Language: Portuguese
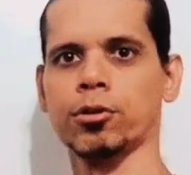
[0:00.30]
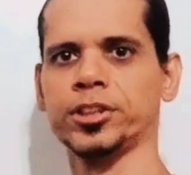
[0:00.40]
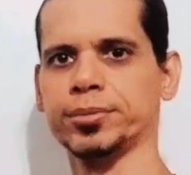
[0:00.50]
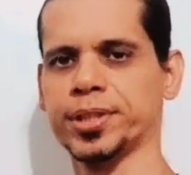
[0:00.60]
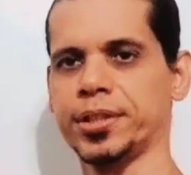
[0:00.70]
Então
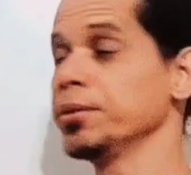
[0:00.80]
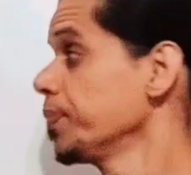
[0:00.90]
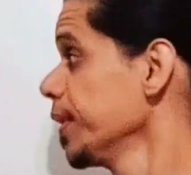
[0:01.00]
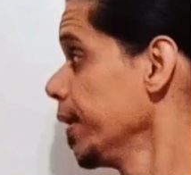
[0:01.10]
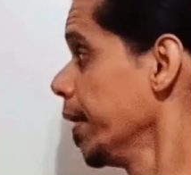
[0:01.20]
nós temos aqui
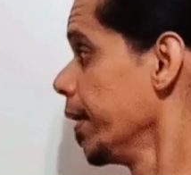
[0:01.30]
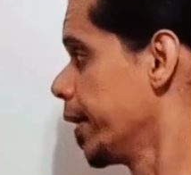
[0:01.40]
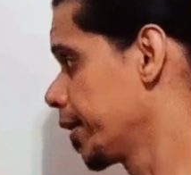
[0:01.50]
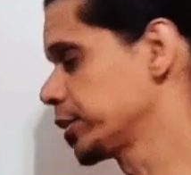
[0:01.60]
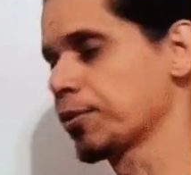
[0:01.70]

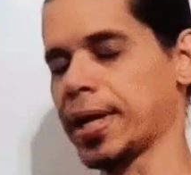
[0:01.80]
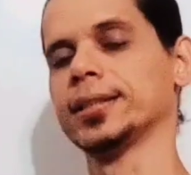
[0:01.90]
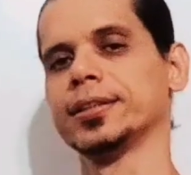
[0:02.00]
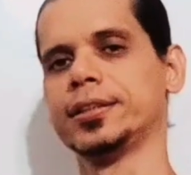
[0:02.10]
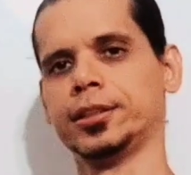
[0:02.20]
é uma questão
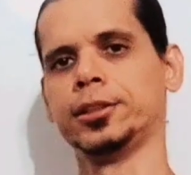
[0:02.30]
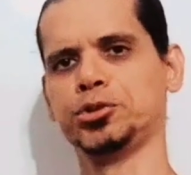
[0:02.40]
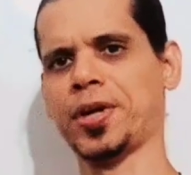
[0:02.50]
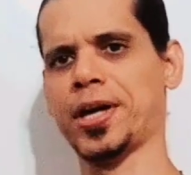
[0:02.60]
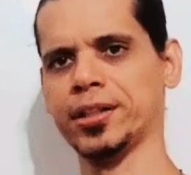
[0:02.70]
clássica de
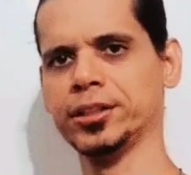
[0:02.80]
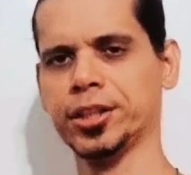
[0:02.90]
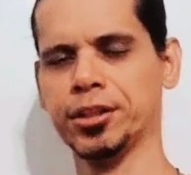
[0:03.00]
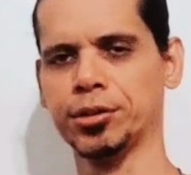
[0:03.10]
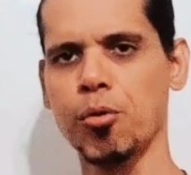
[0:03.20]
esfera
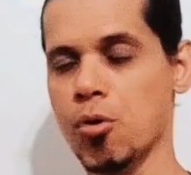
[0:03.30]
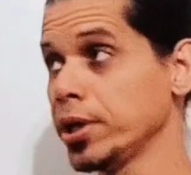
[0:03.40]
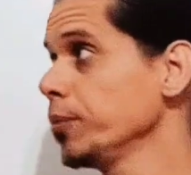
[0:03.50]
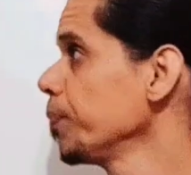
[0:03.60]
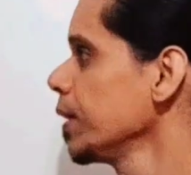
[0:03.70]
escrita num
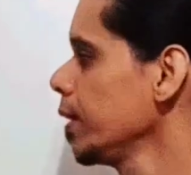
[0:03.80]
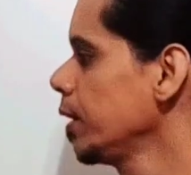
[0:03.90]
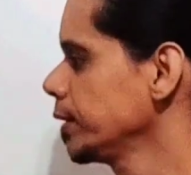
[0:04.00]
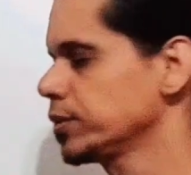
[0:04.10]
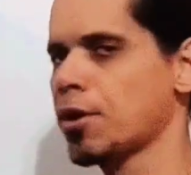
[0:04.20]
cone,
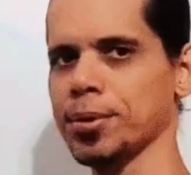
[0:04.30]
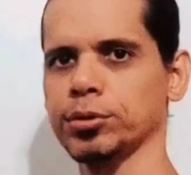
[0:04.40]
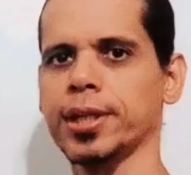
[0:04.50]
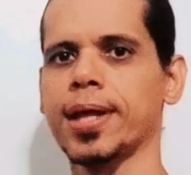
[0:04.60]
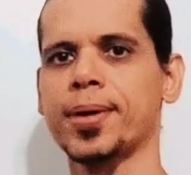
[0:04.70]
e as
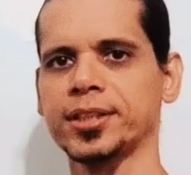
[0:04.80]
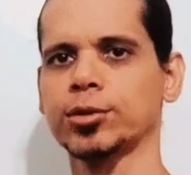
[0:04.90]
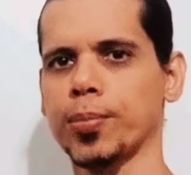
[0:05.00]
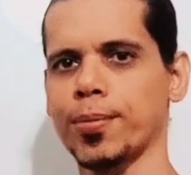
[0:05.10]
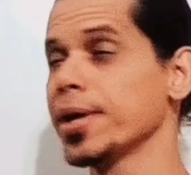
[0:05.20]
informações que ele dá a
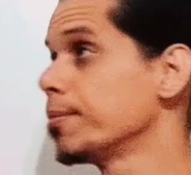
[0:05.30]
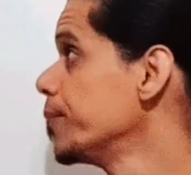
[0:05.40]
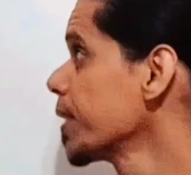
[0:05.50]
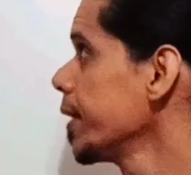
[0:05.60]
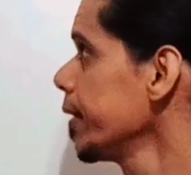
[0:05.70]
gente no
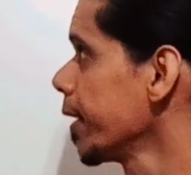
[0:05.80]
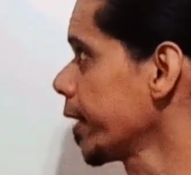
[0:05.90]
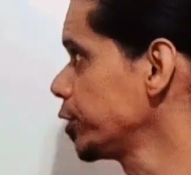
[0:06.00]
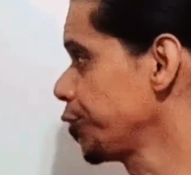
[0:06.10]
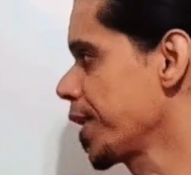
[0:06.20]
problema
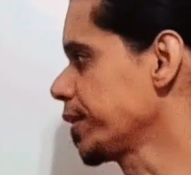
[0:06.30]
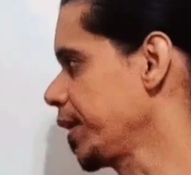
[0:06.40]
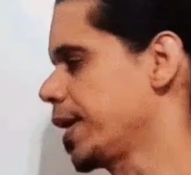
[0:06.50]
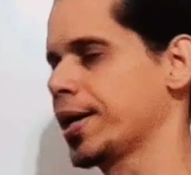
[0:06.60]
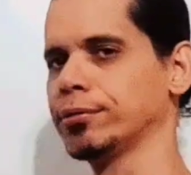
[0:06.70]
é que a esfera
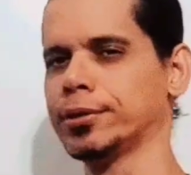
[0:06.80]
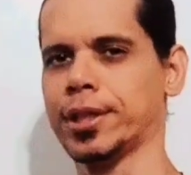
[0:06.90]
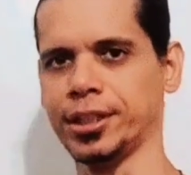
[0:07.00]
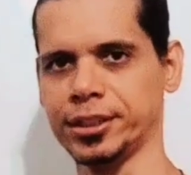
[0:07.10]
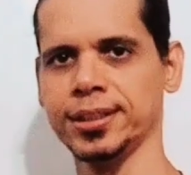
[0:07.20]
tem raio
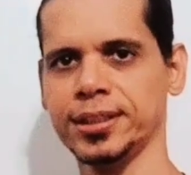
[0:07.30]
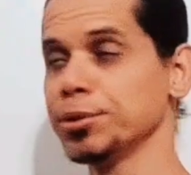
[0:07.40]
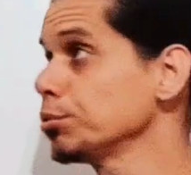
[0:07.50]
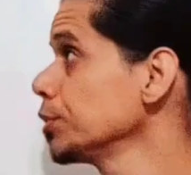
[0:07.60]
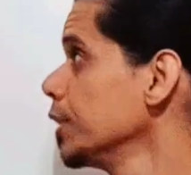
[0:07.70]
3
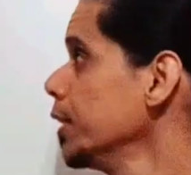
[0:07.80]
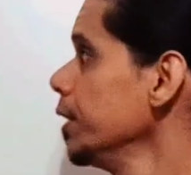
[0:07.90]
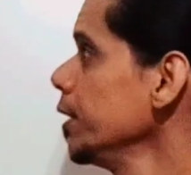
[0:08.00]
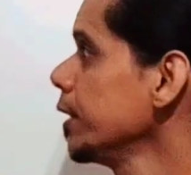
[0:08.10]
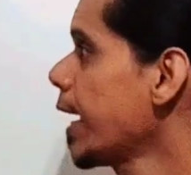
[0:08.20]
decímetros,
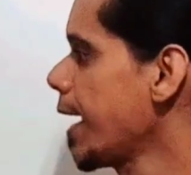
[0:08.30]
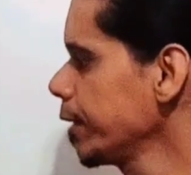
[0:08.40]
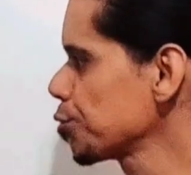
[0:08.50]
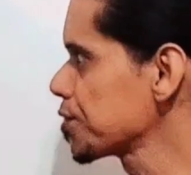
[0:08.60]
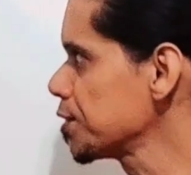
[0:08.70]
e a
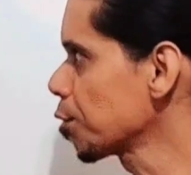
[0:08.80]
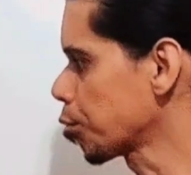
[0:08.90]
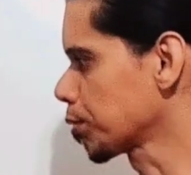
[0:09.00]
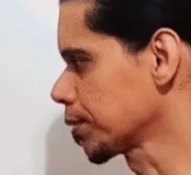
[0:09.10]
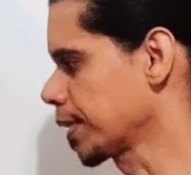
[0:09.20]
área do
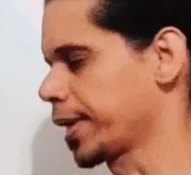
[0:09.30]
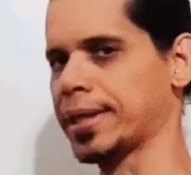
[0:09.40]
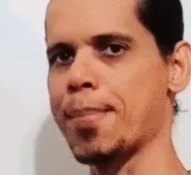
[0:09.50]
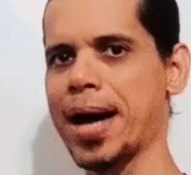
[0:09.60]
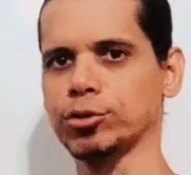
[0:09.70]
círculo,
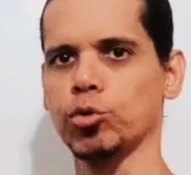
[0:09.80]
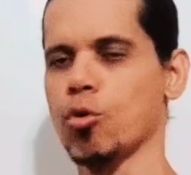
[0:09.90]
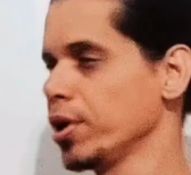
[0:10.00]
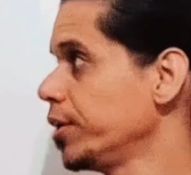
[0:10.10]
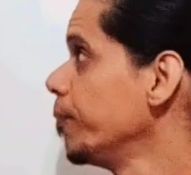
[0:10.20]
aqui da base do
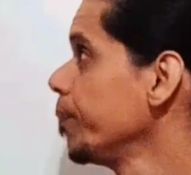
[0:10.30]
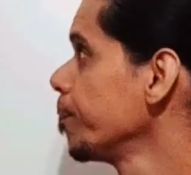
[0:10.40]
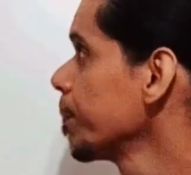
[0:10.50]
cone,